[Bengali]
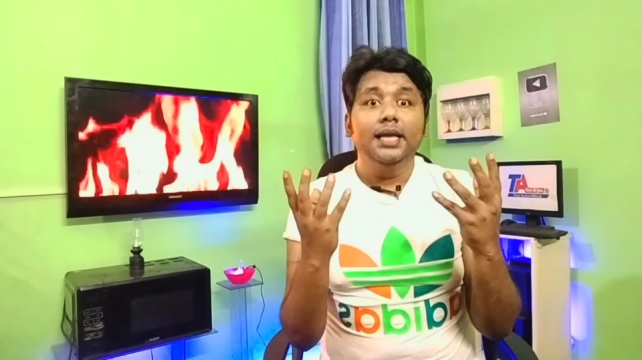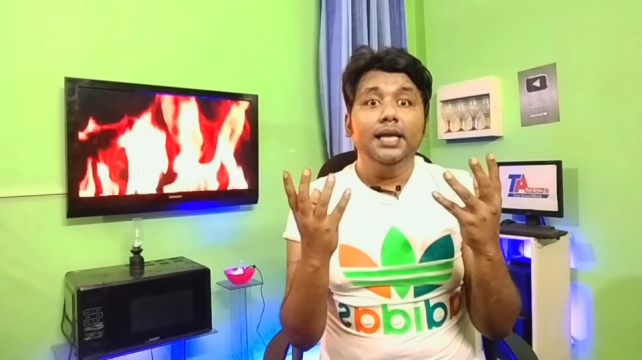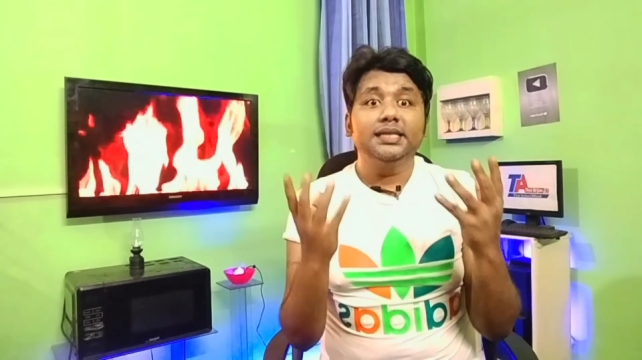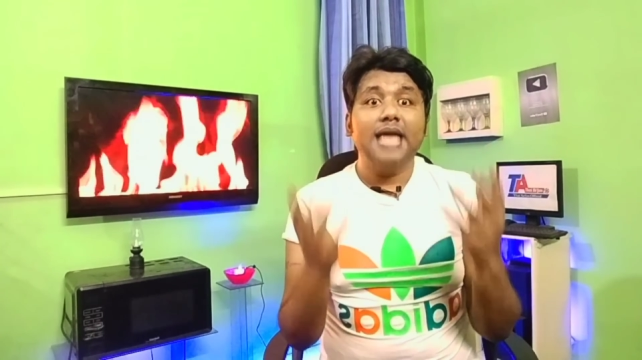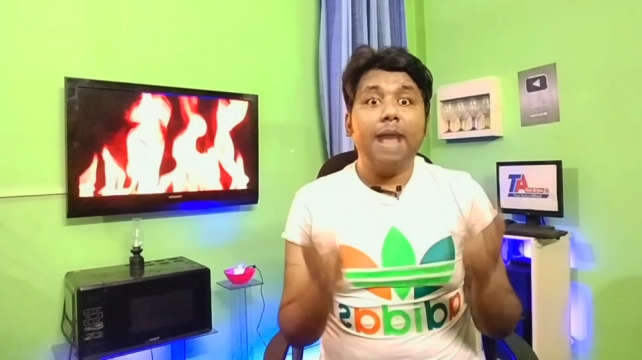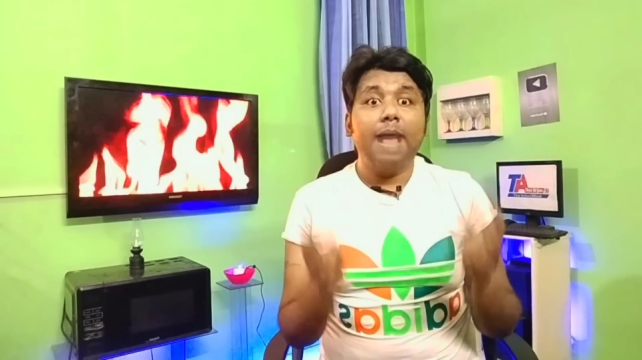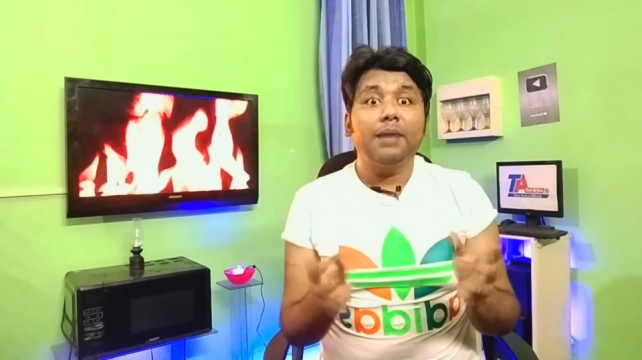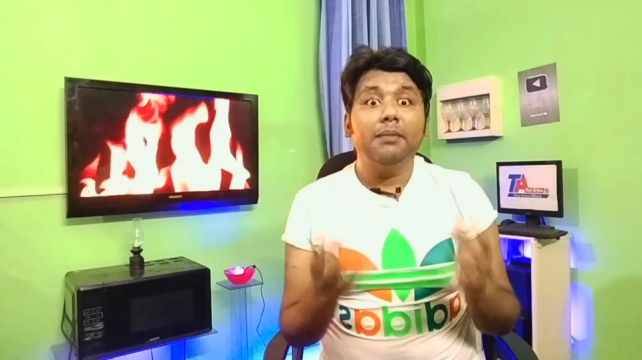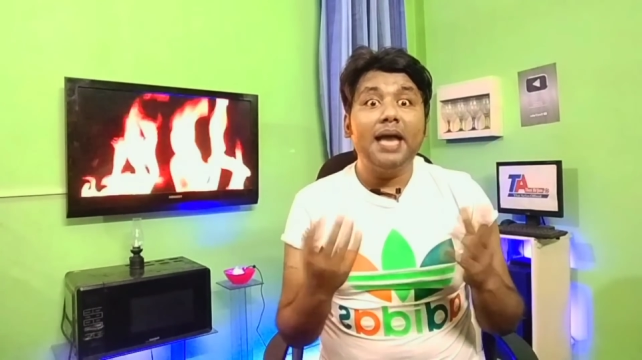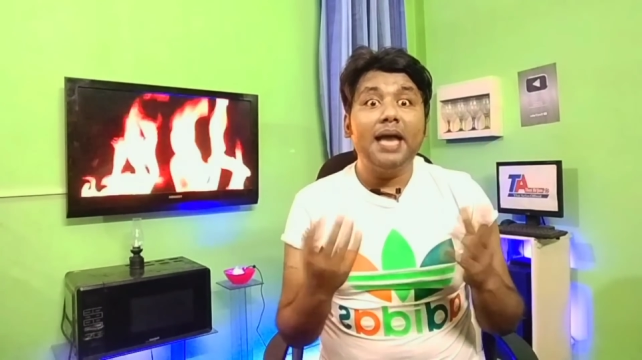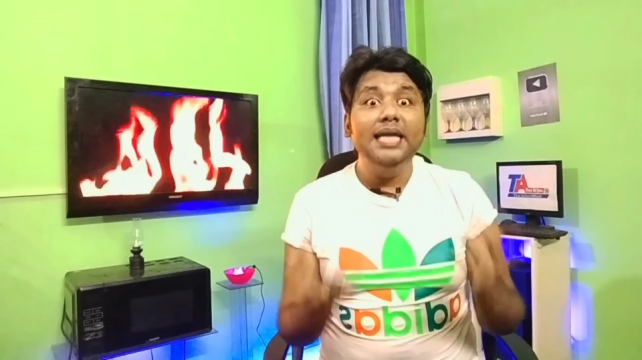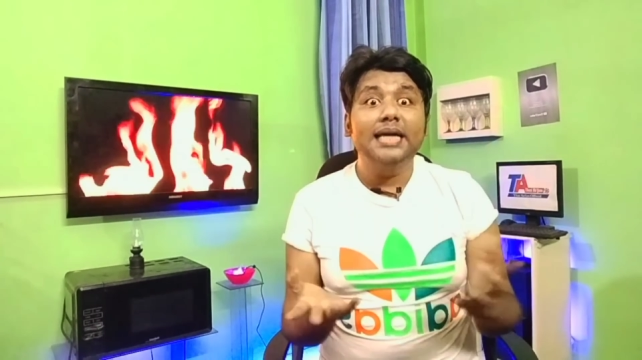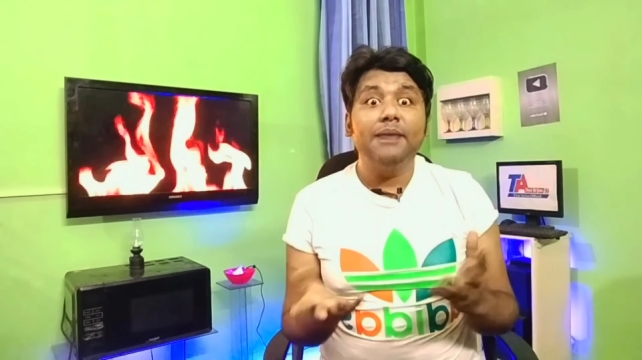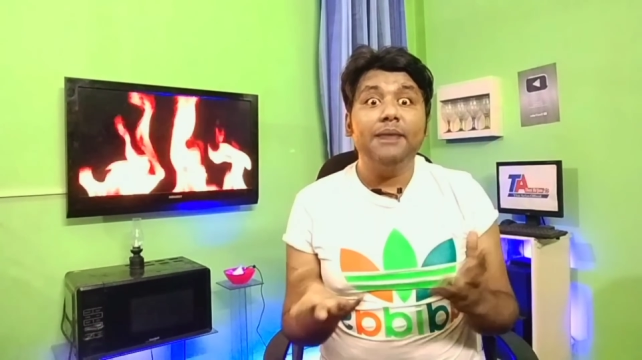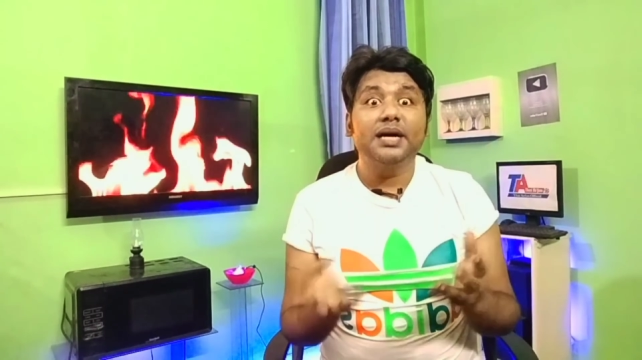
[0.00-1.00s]
যে আমার
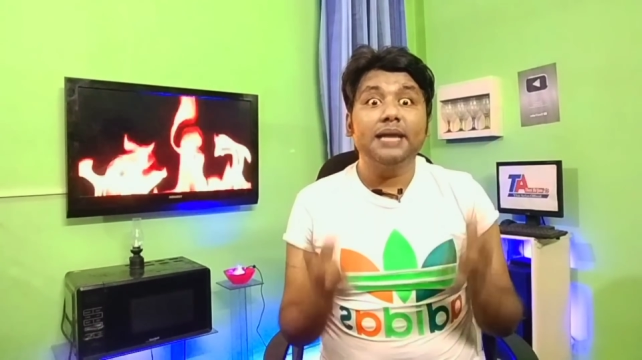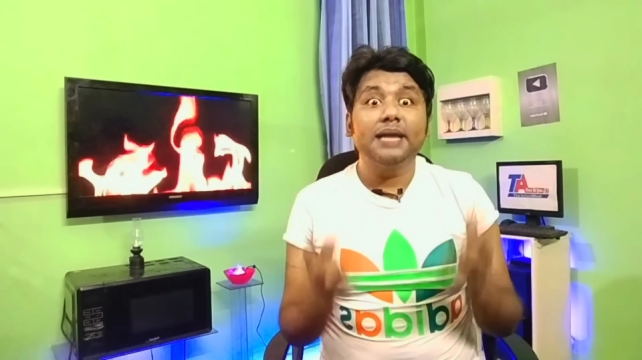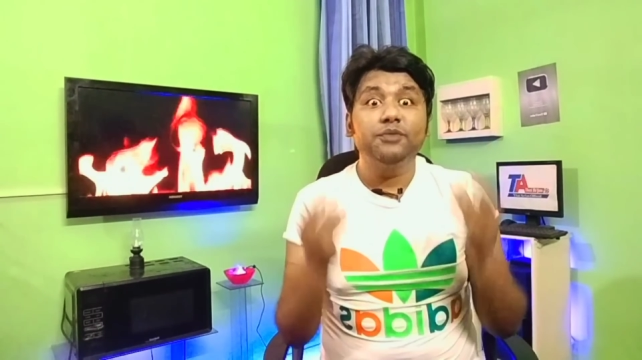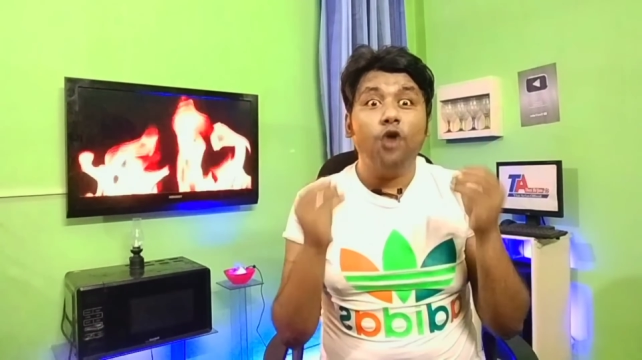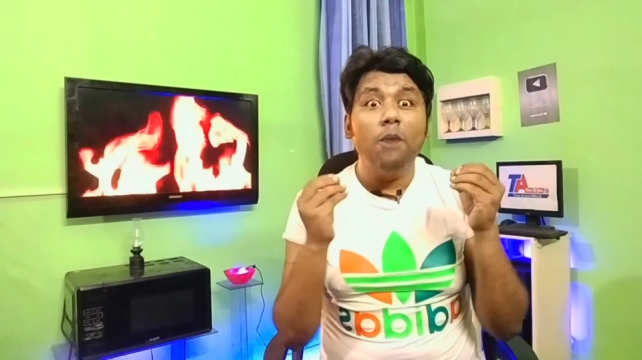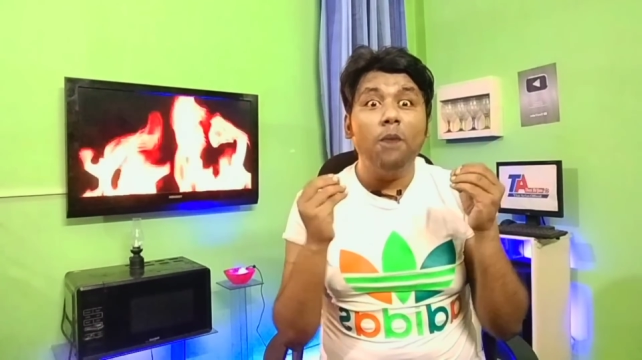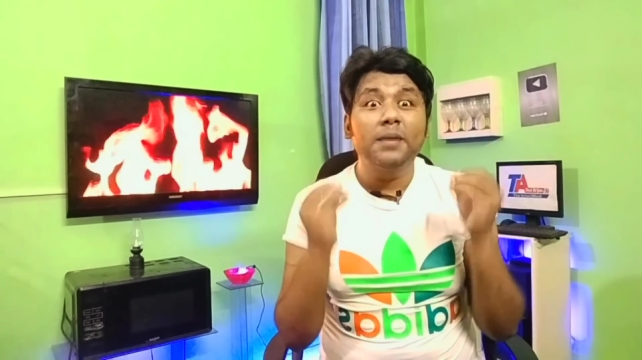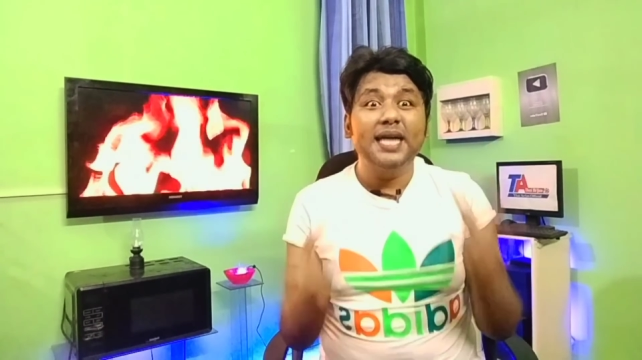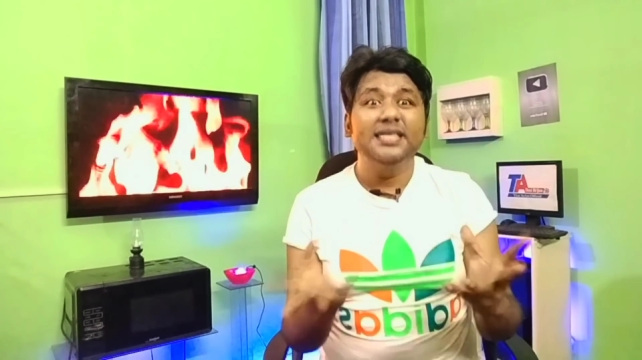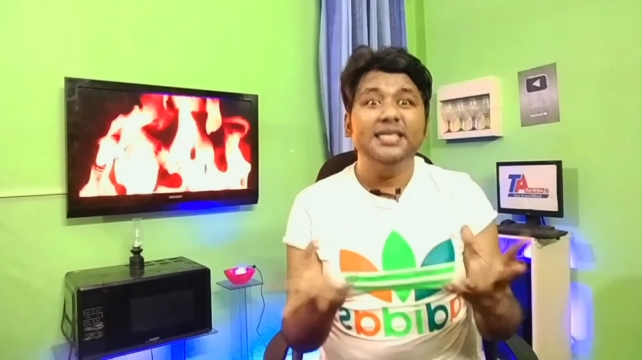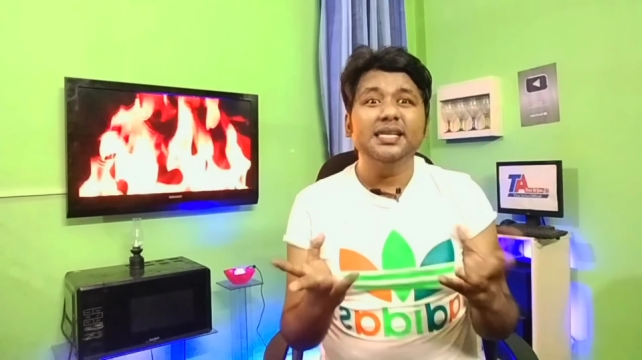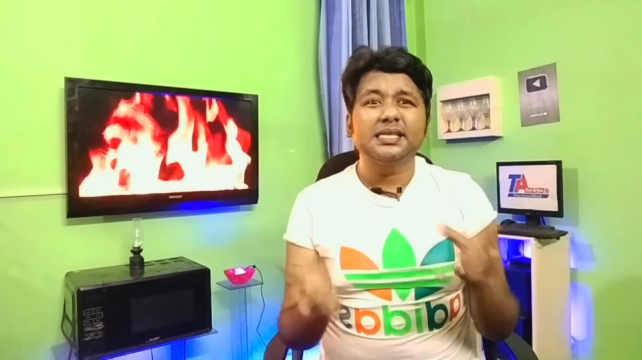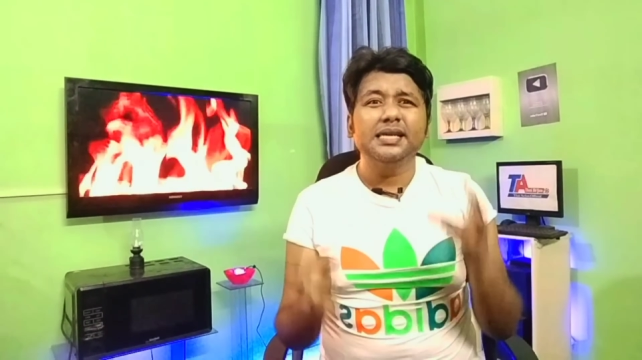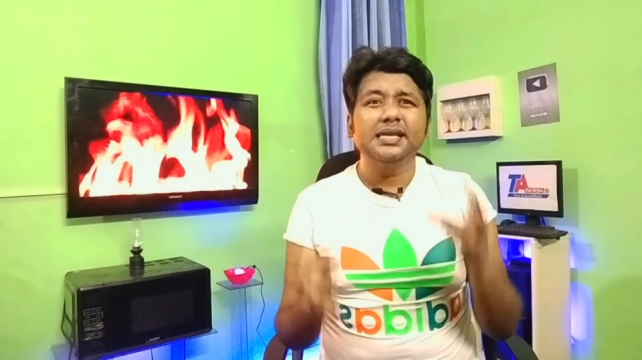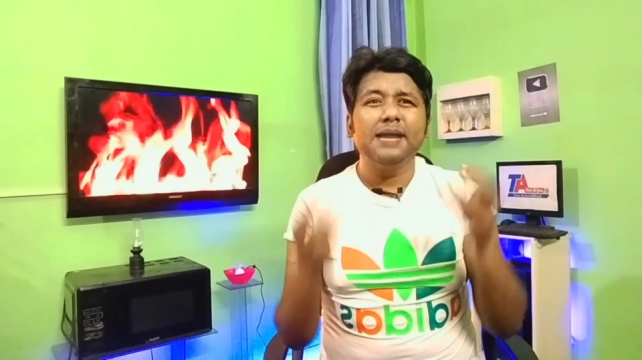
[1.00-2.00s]
মালিক আমাকে
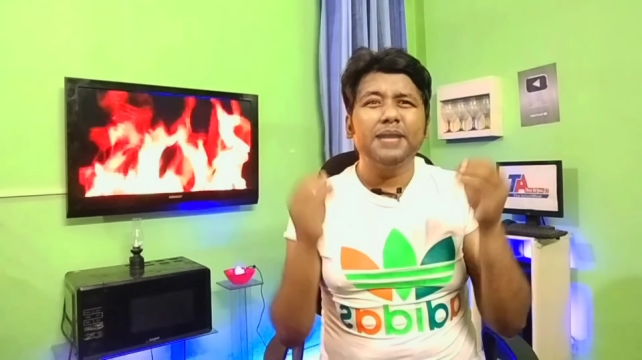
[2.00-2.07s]
ধমকাইতেছে